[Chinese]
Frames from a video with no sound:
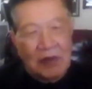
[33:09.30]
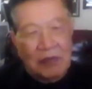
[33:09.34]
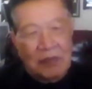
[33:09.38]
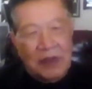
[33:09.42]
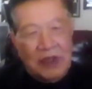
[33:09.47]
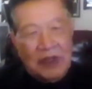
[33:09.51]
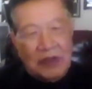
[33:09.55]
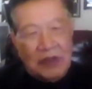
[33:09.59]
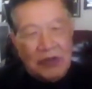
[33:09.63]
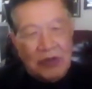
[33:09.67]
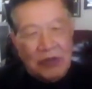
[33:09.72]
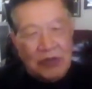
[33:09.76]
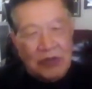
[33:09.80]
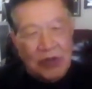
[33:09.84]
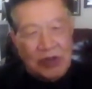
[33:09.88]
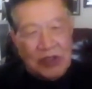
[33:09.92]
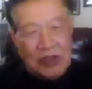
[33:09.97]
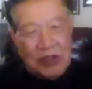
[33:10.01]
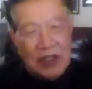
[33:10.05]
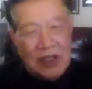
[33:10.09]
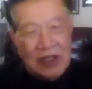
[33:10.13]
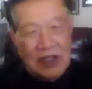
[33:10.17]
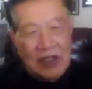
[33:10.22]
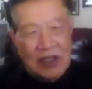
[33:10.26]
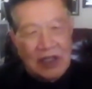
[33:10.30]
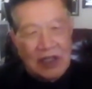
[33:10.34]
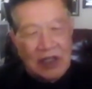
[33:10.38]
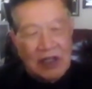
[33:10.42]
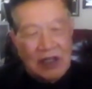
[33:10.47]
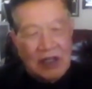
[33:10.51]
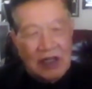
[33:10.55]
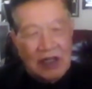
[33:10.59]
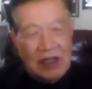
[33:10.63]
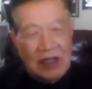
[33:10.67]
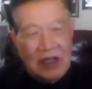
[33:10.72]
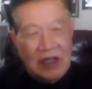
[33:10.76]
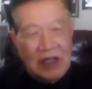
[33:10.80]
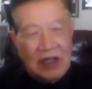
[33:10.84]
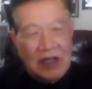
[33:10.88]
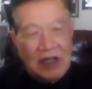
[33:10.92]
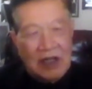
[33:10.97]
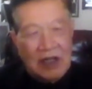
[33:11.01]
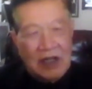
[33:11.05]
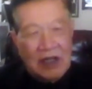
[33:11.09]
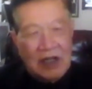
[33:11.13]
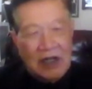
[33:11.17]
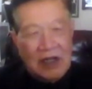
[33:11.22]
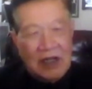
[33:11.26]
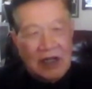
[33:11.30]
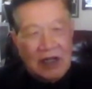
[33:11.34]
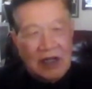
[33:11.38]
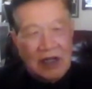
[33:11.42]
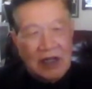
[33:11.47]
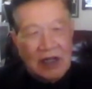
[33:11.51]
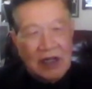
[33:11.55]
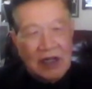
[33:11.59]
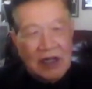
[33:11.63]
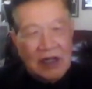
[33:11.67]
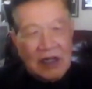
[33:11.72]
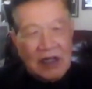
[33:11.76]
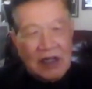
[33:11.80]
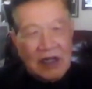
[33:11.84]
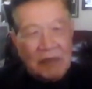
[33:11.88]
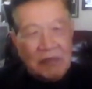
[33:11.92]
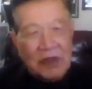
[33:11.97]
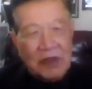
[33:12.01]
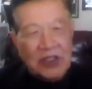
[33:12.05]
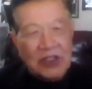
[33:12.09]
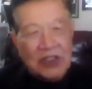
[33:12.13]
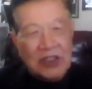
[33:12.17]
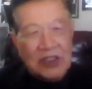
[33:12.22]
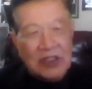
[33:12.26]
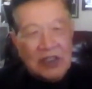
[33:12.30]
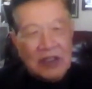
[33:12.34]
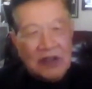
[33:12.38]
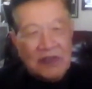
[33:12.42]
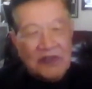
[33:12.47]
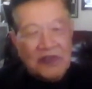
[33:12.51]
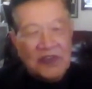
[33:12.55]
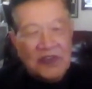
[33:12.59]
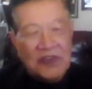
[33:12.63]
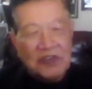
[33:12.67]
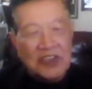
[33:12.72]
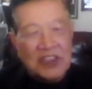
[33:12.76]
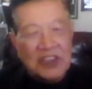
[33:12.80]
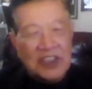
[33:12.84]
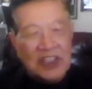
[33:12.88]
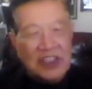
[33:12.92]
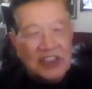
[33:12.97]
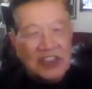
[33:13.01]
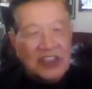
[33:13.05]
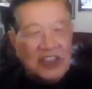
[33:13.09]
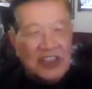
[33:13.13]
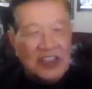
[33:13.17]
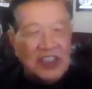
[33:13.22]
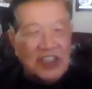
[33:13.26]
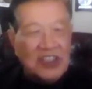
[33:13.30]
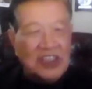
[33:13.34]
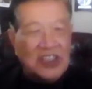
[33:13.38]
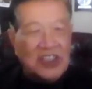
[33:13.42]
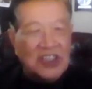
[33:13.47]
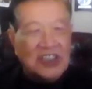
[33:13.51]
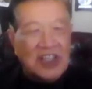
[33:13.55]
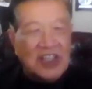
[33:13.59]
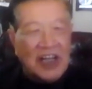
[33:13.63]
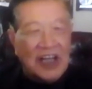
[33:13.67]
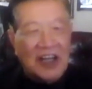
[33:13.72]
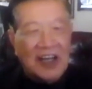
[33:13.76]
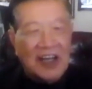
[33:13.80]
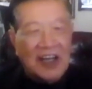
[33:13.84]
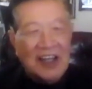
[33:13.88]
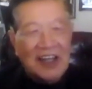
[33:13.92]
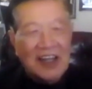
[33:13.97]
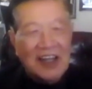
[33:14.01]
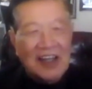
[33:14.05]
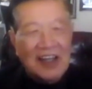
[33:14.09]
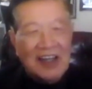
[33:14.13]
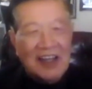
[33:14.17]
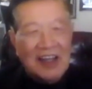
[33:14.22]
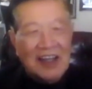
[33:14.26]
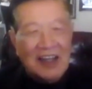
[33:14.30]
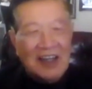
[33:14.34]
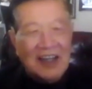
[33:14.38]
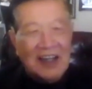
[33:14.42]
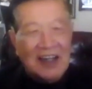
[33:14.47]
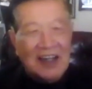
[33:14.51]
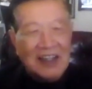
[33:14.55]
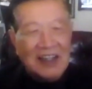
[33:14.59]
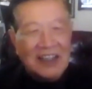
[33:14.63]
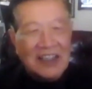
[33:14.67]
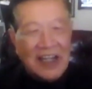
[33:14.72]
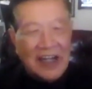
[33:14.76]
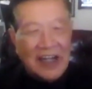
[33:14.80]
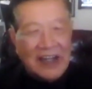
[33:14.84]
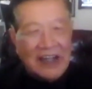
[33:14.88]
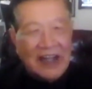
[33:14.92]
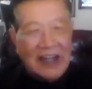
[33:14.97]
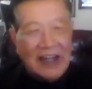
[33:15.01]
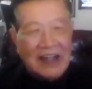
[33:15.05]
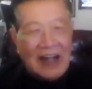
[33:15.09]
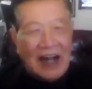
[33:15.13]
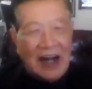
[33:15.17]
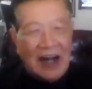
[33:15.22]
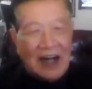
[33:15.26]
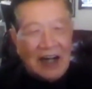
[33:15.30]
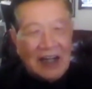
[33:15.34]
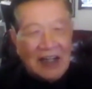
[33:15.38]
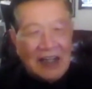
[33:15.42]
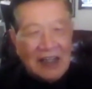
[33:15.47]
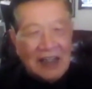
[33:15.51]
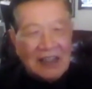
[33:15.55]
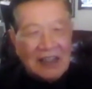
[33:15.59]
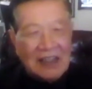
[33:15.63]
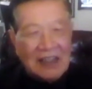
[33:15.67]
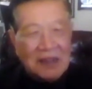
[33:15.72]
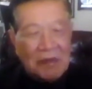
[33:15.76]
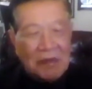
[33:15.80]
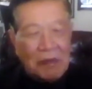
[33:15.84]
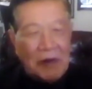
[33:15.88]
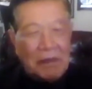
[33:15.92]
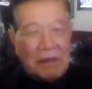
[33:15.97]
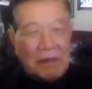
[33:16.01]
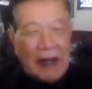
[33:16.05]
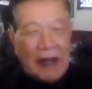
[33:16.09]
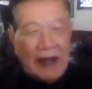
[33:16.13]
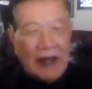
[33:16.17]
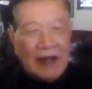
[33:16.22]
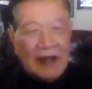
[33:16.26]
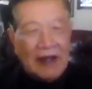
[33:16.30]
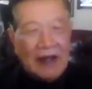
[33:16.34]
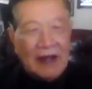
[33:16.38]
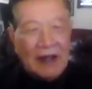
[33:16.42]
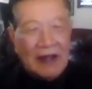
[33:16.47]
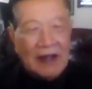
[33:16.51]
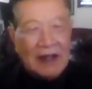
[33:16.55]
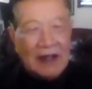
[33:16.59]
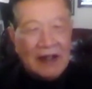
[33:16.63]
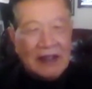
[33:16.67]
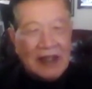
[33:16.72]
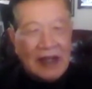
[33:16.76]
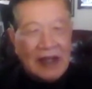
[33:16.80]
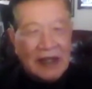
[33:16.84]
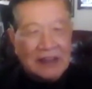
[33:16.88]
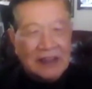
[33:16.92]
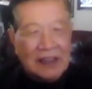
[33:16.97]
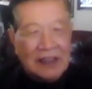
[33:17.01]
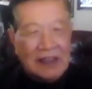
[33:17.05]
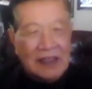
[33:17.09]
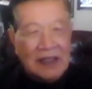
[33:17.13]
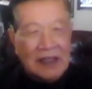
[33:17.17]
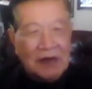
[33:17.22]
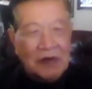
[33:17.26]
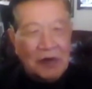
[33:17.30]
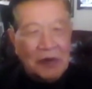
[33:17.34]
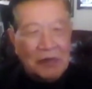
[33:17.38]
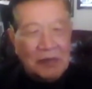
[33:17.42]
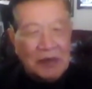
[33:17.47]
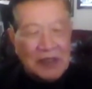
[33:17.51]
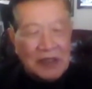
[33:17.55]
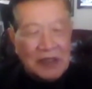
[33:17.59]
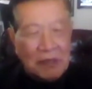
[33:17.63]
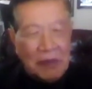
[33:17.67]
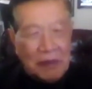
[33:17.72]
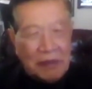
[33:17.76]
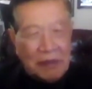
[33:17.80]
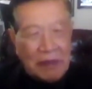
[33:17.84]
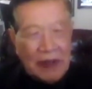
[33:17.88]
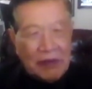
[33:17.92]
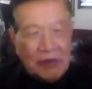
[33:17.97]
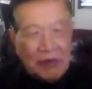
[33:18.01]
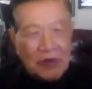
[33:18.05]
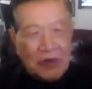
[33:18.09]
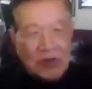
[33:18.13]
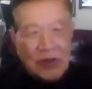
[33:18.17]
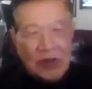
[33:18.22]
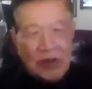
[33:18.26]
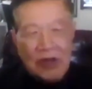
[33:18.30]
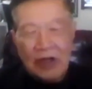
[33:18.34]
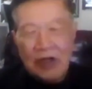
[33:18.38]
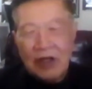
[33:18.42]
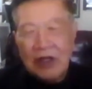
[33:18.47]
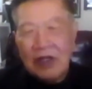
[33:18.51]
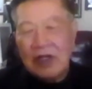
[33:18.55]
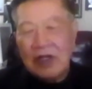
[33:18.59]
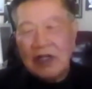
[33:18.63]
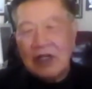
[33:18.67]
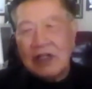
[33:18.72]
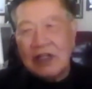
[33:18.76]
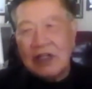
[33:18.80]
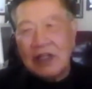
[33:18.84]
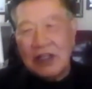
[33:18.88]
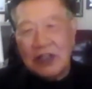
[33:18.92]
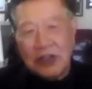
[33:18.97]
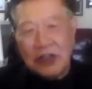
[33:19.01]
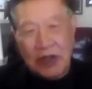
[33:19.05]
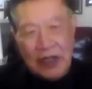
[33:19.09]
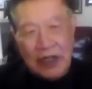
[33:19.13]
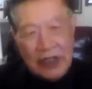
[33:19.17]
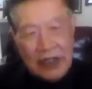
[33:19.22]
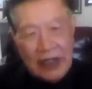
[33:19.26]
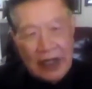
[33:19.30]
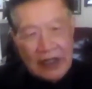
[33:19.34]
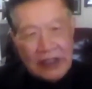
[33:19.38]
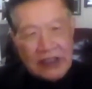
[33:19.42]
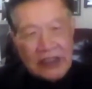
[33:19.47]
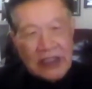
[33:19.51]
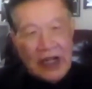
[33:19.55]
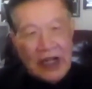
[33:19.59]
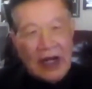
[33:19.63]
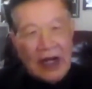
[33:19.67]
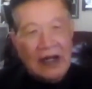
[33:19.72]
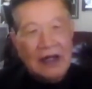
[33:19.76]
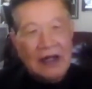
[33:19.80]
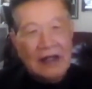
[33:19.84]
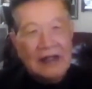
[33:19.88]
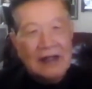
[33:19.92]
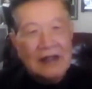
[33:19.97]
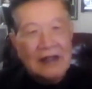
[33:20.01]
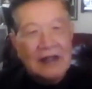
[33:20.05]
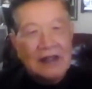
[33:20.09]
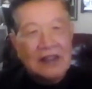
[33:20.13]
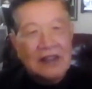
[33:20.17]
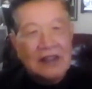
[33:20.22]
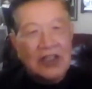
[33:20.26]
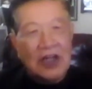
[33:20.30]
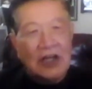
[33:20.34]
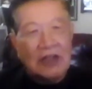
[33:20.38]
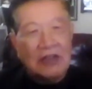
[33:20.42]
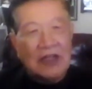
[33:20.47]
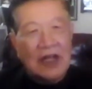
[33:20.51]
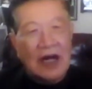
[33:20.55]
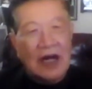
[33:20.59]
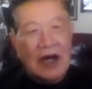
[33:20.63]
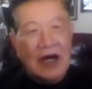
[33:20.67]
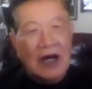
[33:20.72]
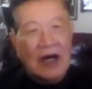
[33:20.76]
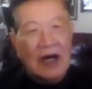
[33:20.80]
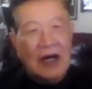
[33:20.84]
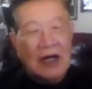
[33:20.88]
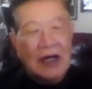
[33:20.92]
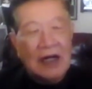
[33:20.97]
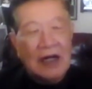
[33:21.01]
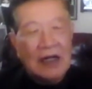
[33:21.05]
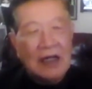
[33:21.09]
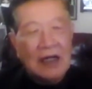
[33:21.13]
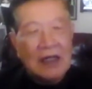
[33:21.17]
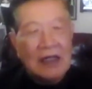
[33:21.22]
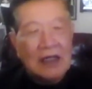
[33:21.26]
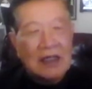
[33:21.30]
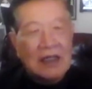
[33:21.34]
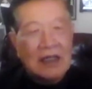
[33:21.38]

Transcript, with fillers: 我秘书说这个 commissioner Fusner 一直在呃天天打，怎么办 ？Doctor Lee， 我们怎么办？我说你就跟他讲，叫他